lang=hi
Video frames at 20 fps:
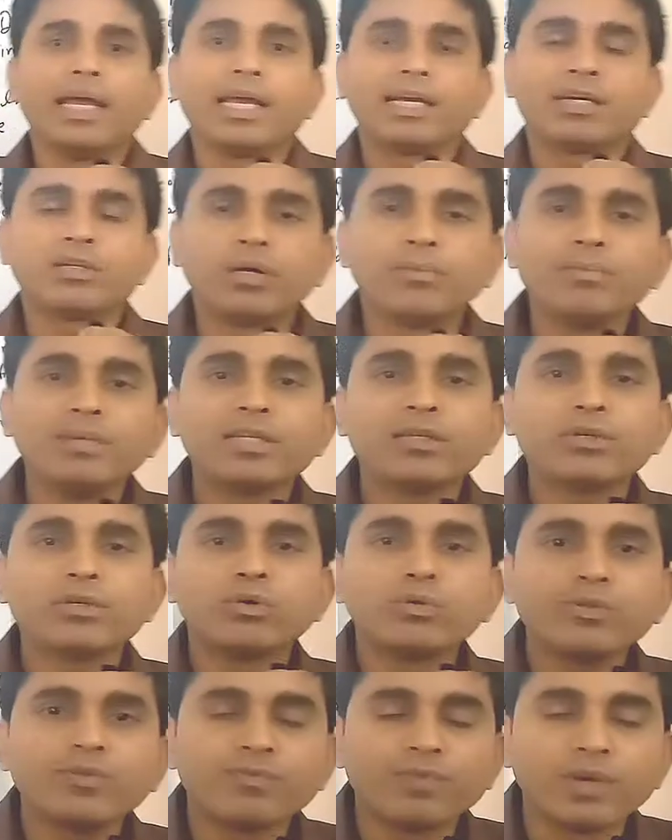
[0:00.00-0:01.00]
इकोनॉमिक
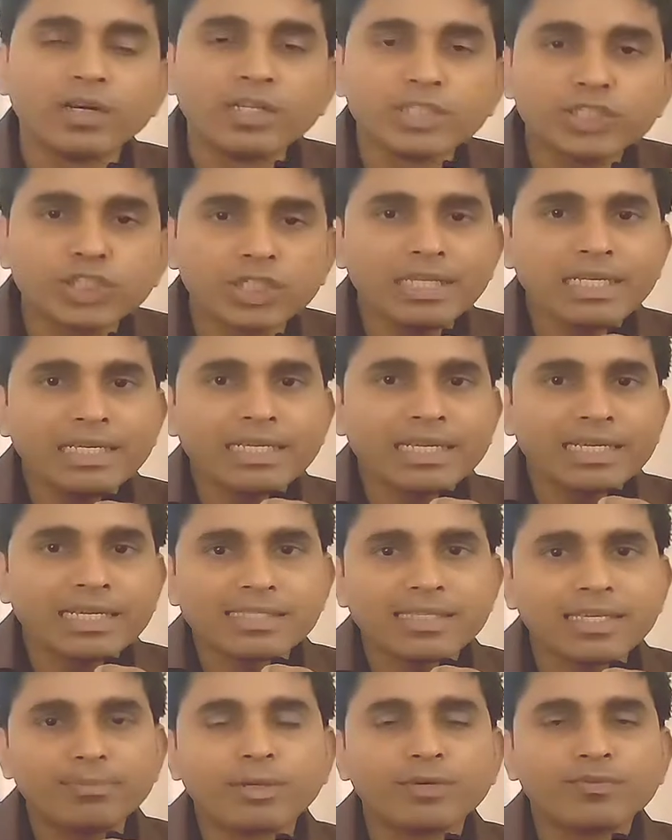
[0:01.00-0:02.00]
को फंक्शनिंग
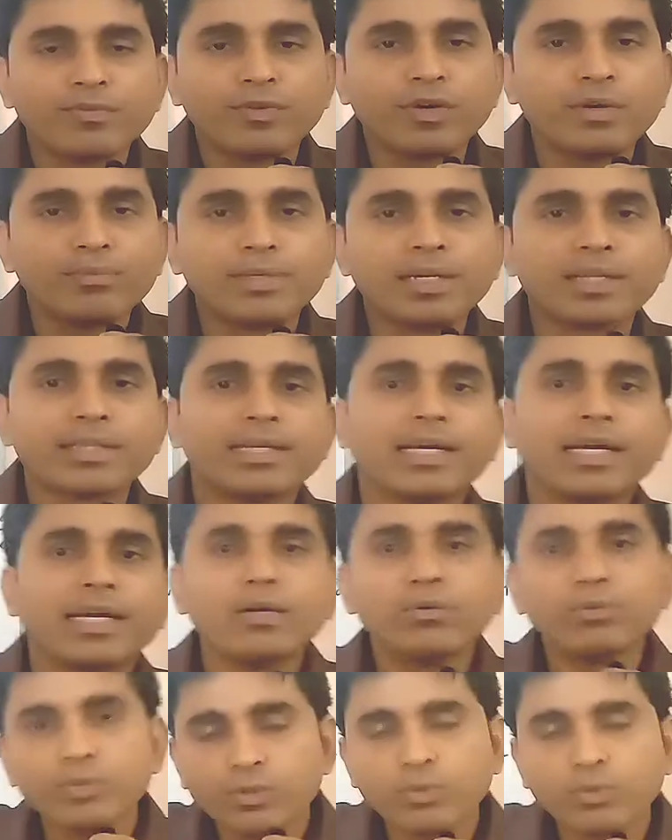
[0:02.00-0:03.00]
कैसे परफॉर्म करता
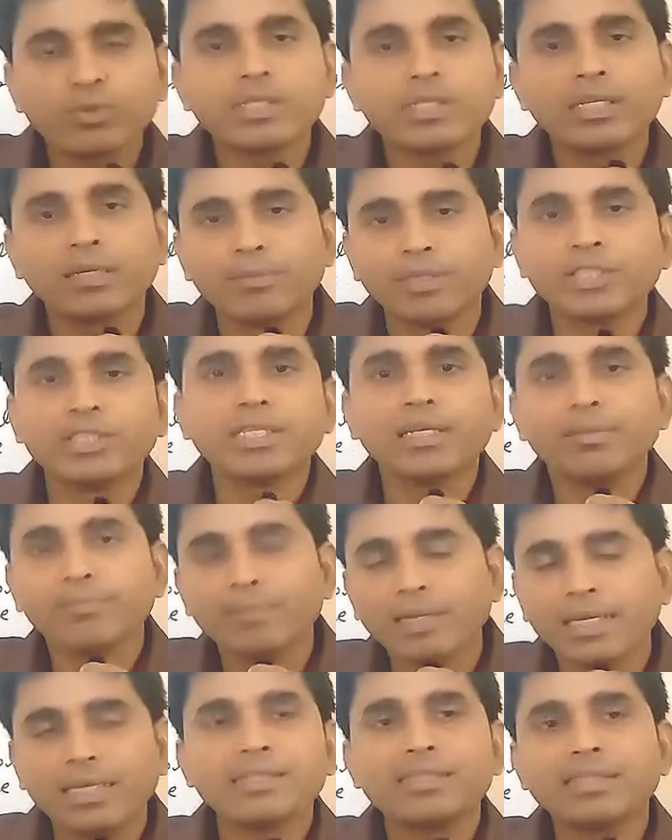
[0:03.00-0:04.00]
है उसको समझने
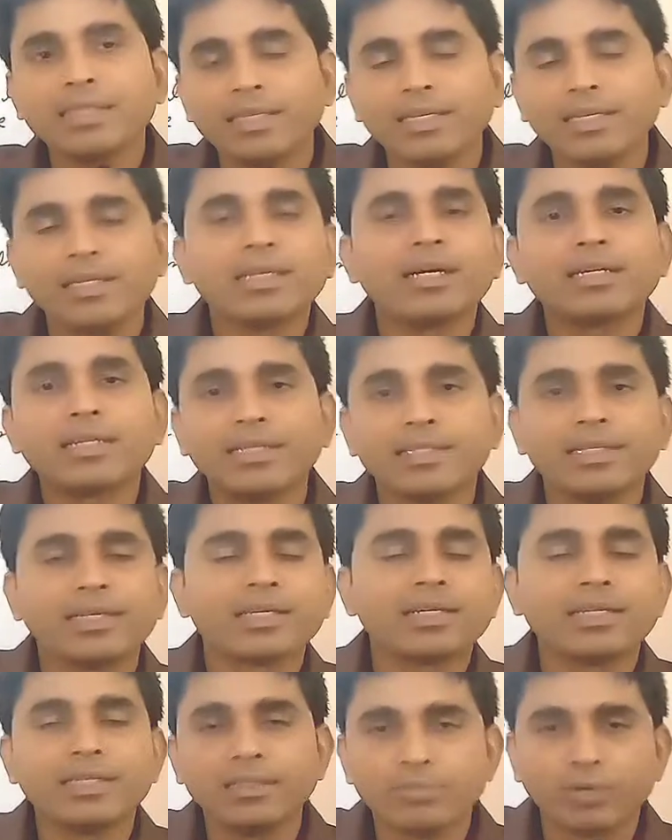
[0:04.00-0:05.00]
में इस थेरी का कहीं ना
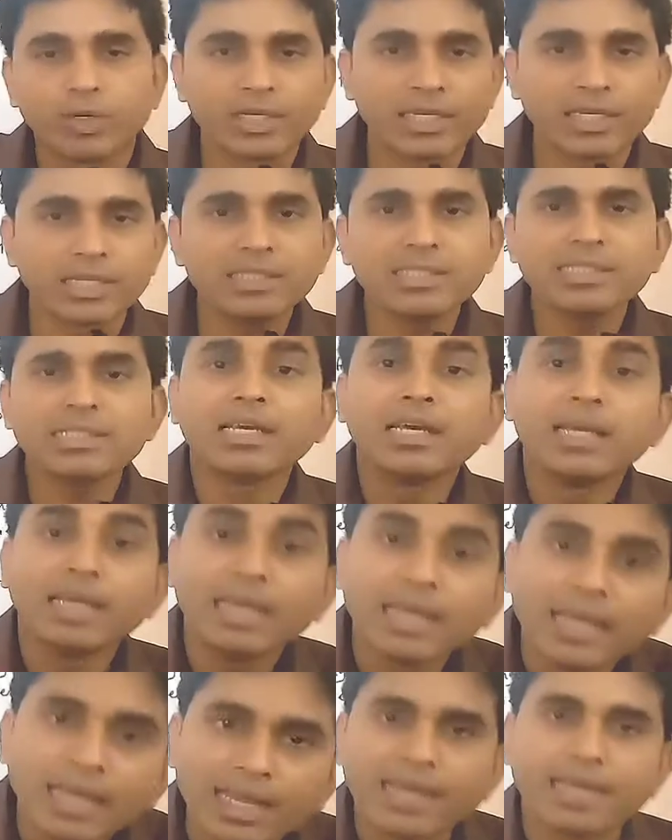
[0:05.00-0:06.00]
कहीं इंपॉर्टेंस
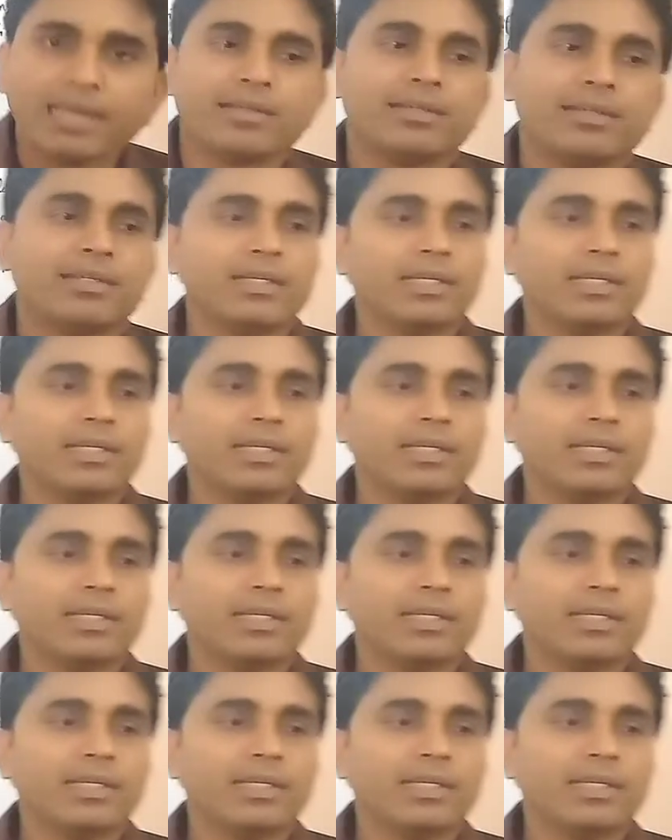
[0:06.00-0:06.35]
है